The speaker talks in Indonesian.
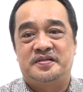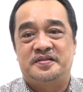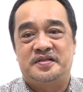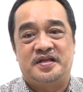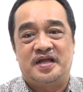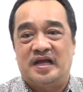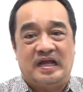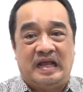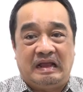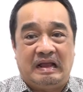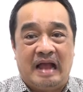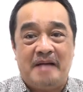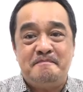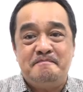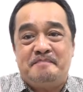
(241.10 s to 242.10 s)
tidak
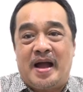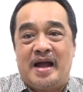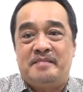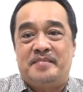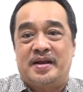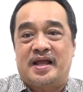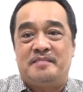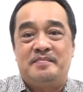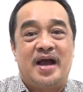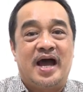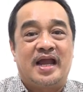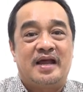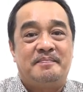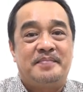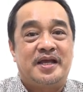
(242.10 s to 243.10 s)
gampang mereka
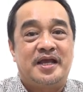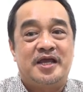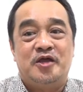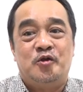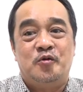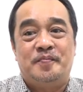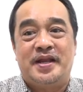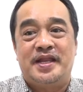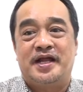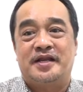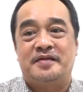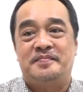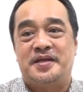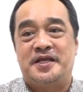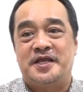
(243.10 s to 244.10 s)
menghadapi kehidupan yang
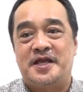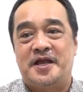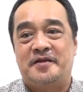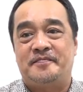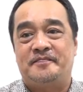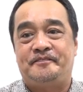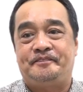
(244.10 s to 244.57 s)
demikian.